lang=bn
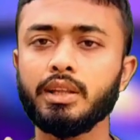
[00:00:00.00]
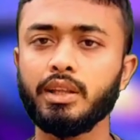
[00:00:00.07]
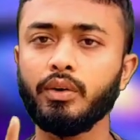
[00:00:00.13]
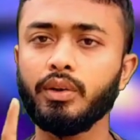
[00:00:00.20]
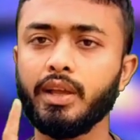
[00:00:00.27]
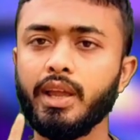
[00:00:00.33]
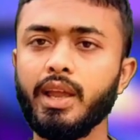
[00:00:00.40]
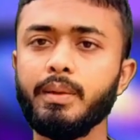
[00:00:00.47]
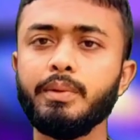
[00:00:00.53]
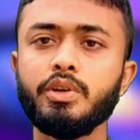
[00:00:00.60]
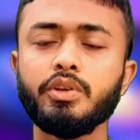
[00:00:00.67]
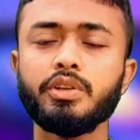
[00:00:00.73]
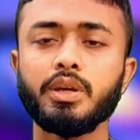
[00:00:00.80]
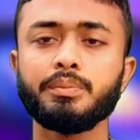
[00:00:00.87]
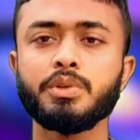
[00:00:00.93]
তাহলে এই
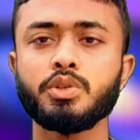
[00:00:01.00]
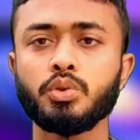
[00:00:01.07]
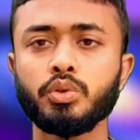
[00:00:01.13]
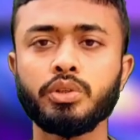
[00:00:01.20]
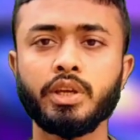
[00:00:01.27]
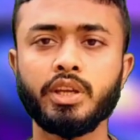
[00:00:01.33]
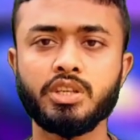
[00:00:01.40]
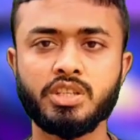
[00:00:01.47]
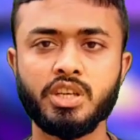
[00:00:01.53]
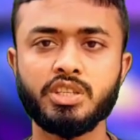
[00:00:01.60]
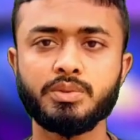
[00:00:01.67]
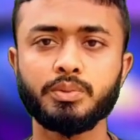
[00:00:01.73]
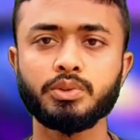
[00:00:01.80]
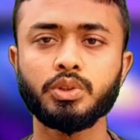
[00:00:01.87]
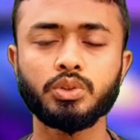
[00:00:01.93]
ভিডিওটি আপনি শুরু থেকে
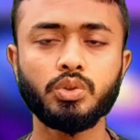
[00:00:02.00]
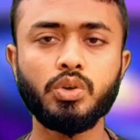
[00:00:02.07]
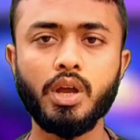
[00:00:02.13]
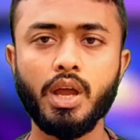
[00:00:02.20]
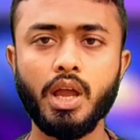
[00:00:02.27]
শেষ পর্যন্ত